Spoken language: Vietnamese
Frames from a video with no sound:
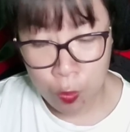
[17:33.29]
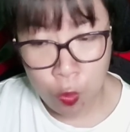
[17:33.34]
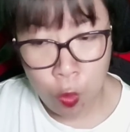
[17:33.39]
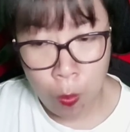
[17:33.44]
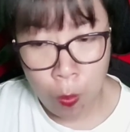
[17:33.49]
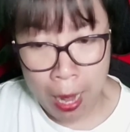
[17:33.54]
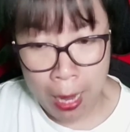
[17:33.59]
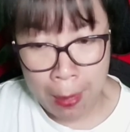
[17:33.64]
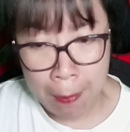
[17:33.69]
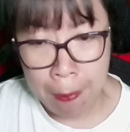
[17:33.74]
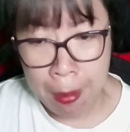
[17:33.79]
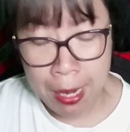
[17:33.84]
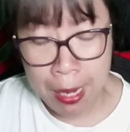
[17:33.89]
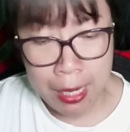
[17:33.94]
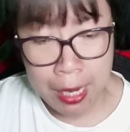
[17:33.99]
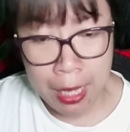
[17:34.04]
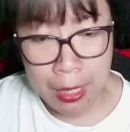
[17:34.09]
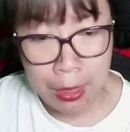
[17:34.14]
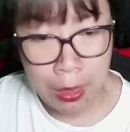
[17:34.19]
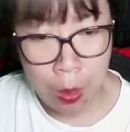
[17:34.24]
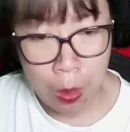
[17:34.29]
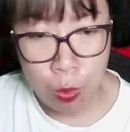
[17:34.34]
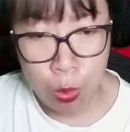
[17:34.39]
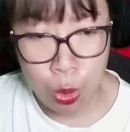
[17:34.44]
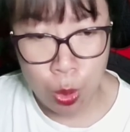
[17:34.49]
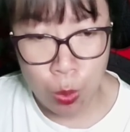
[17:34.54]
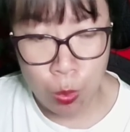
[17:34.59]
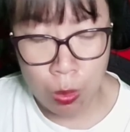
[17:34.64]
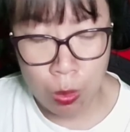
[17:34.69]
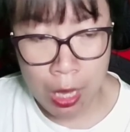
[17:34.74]
Phù bài bay lên không
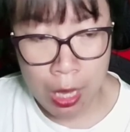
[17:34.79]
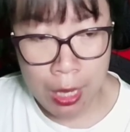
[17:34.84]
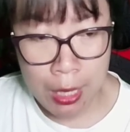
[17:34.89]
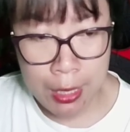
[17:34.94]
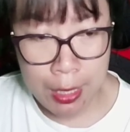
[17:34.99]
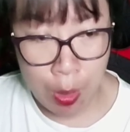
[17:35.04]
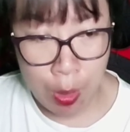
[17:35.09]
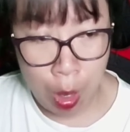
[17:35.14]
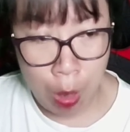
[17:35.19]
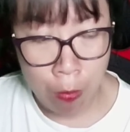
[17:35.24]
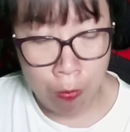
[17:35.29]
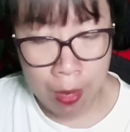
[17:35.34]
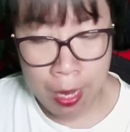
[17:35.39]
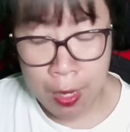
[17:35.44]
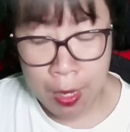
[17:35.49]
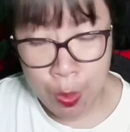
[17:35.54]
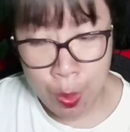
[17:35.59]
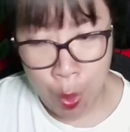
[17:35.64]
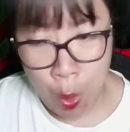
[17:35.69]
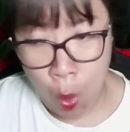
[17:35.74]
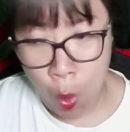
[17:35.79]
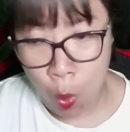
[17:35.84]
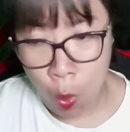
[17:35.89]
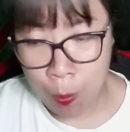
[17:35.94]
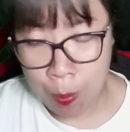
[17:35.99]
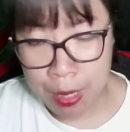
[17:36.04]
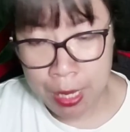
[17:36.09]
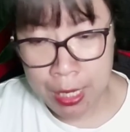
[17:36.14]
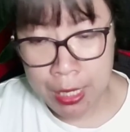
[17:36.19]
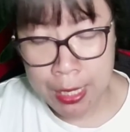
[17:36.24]
trung, sau đó phát nổ,
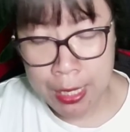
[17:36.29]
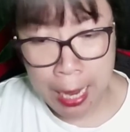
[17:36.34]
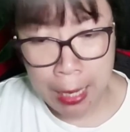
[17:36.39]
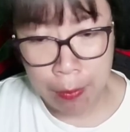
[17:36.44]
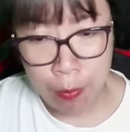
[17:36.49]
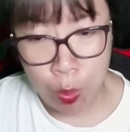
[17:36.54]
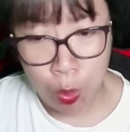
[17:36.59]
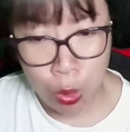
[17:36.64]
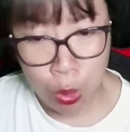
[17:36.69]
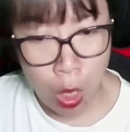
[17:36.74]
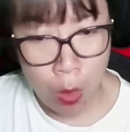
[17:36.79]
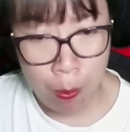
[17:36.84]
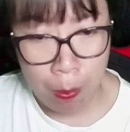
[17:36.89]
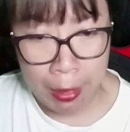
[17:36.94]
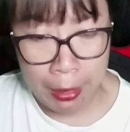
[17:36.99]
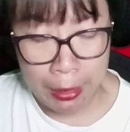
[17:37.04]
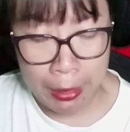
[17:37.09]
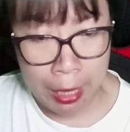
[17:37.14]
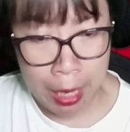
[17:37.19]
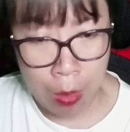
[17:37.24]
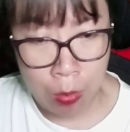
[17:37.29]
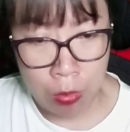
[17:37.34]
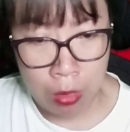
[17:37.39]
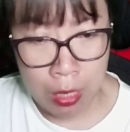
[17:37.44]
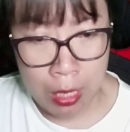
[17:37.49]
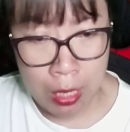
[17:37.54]
biến thành một con bạch long,